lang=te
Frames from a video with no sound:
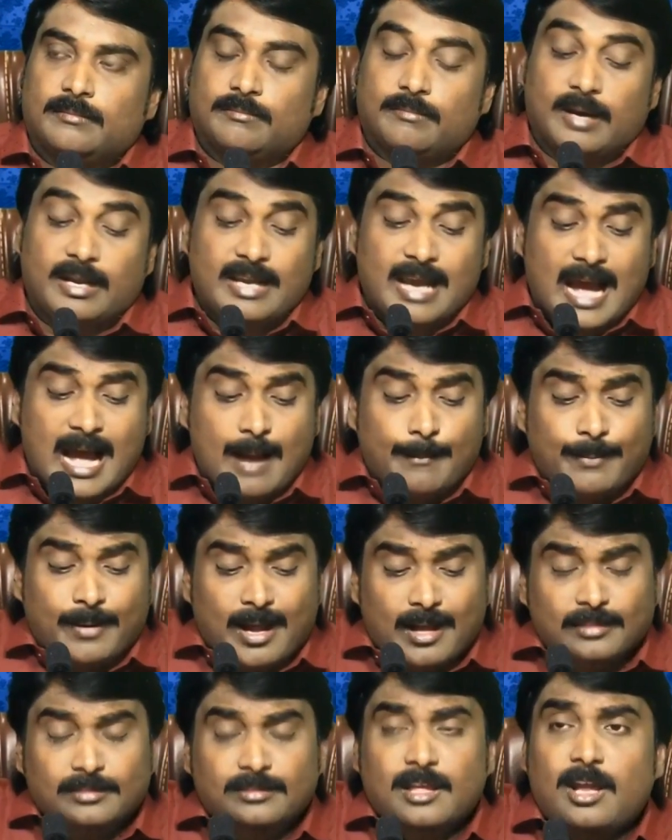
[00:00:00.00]
మరి ఆ
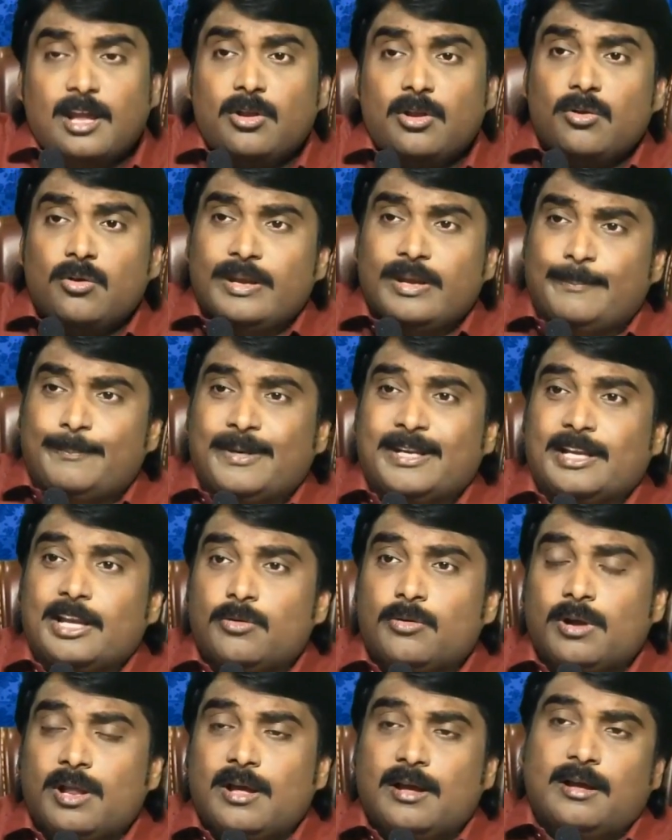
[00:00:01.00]
ప్రాంతాల్లో ఇప్పటికీ
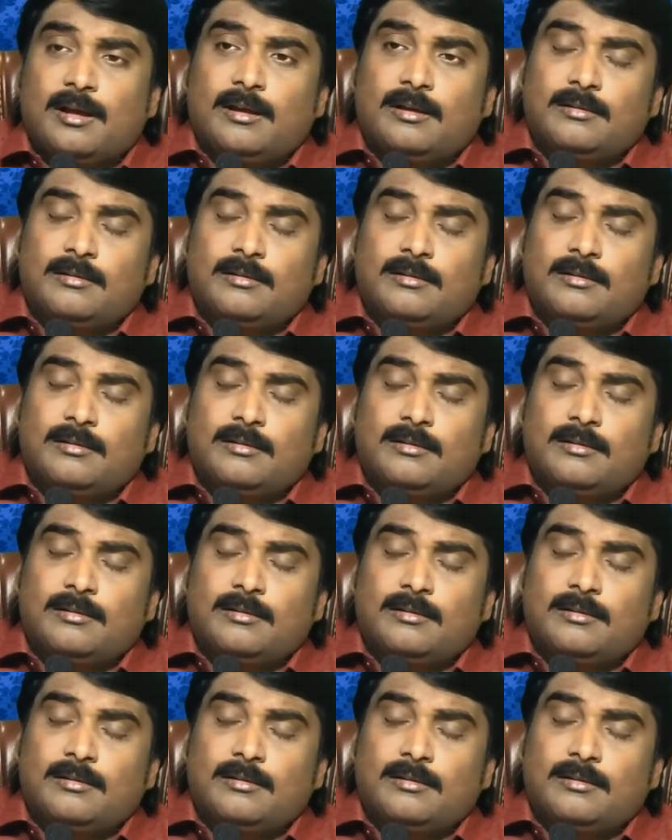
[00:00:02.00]
కూడా